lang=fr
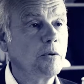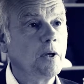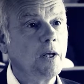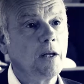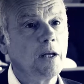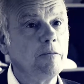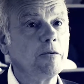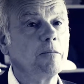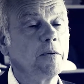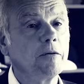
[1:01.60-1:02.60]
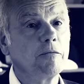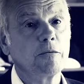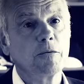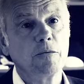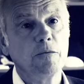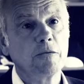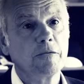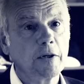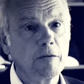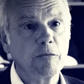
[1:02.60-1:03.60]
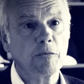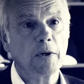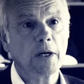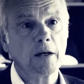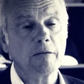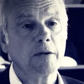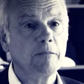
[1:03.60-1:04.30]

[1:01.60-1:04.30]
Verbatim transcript: euh, la mise en place euh, d'une station gaz, la